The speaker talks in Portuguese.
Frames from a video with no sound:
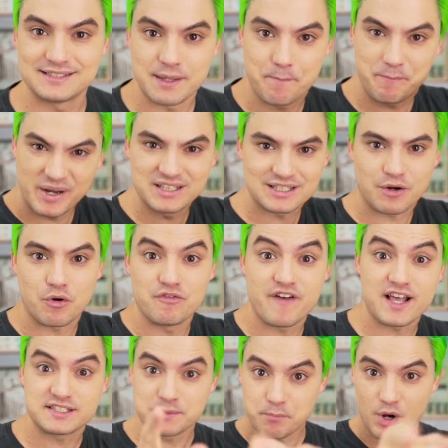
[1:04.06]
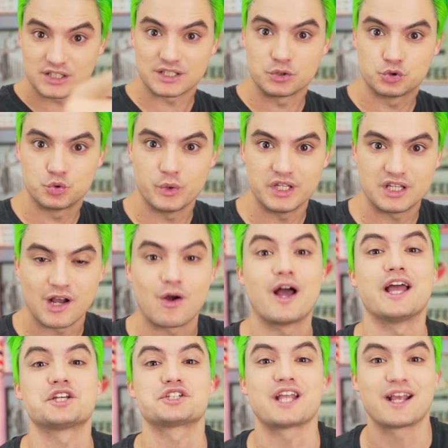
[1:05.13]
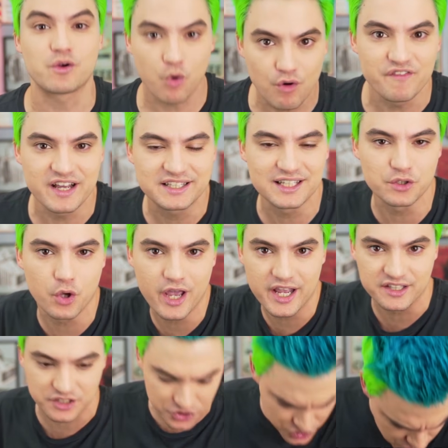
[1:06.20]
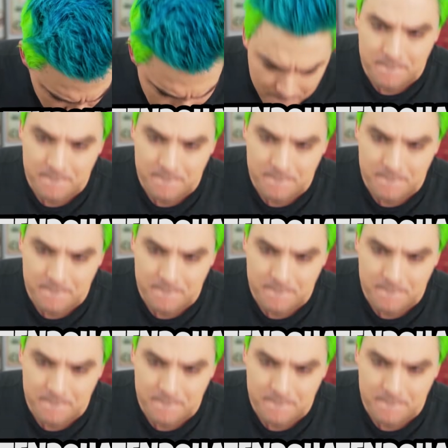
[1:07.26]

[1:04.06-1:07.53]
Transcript: você printa a conversa e bota no Twitter com a hashtag Convertendo Haters.